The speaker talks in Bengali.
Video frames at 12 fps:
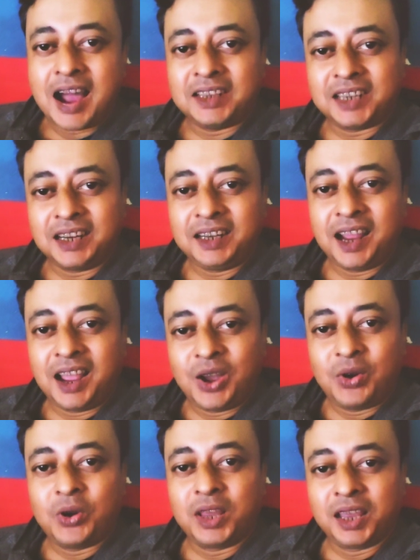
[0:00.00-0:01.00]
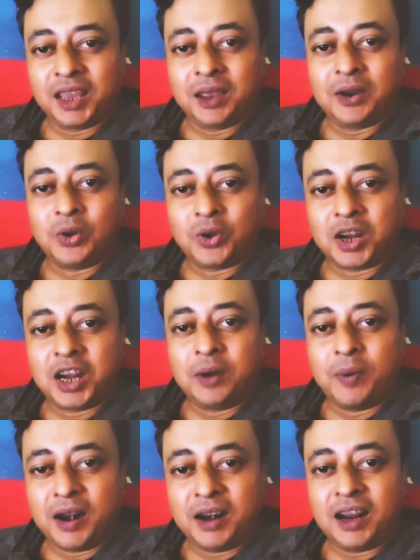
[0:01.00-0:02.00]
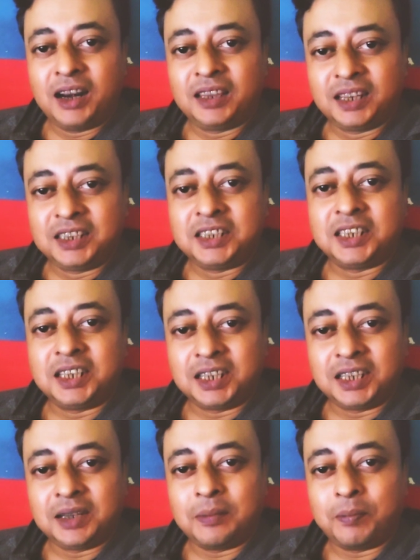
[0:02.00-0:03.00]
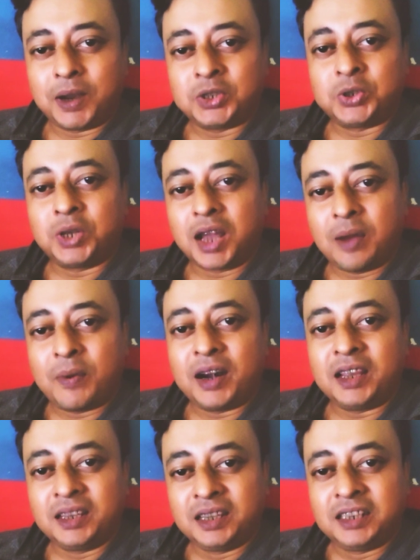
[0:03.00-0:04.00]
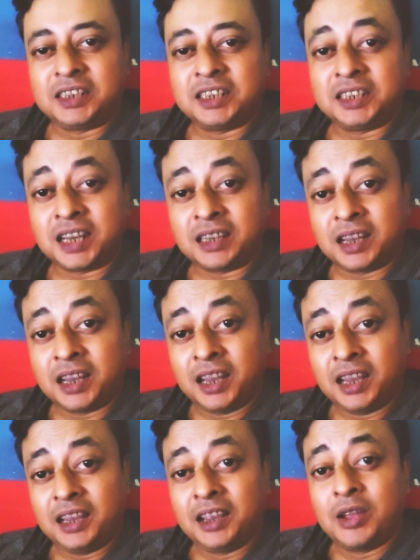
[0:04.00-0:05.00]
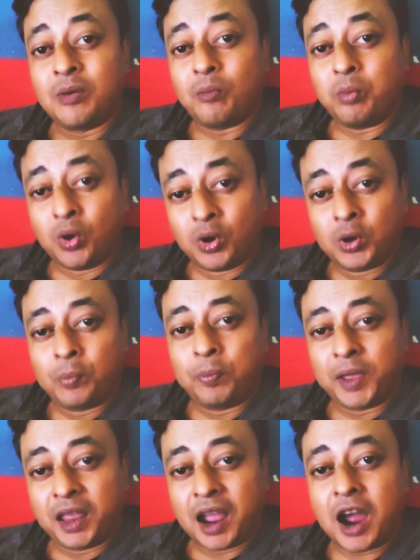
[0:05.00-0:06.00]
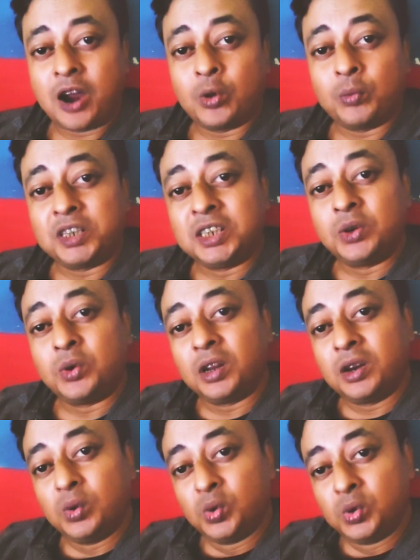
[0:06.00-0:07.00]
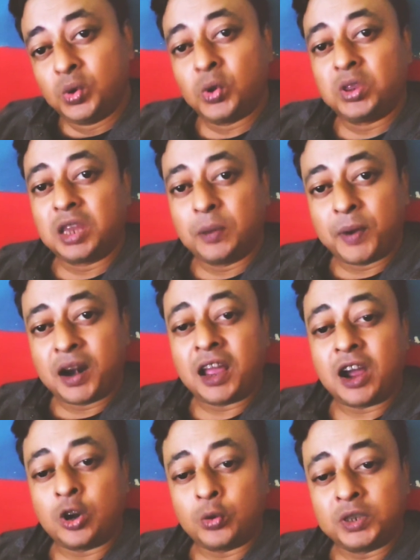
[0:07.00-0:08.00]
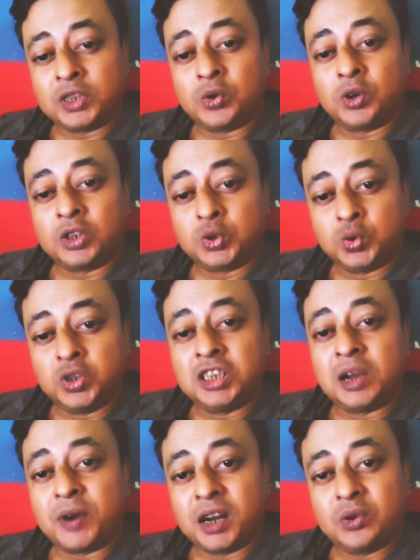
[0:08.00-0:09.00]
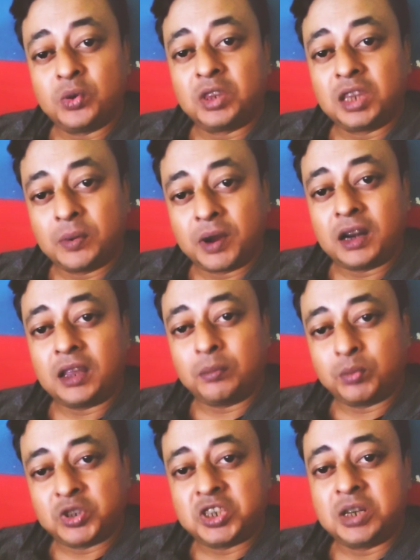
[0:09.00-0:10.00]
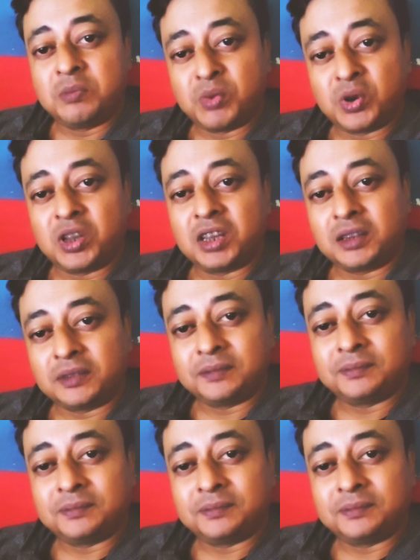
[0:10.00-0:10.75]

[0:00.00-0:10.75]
হাজার টাকা করে লক্ষ্মীর ভান্ডার দিচ্ছে পাঁচশো টাকা বাড়িয়ে দিয়েছে যাতে ভোট পেয়ে আরও বেশি করে লুট করতে পারে আরও বেশি করে চুরি চামারি করতে পারে পশ্চিমবঙ্গে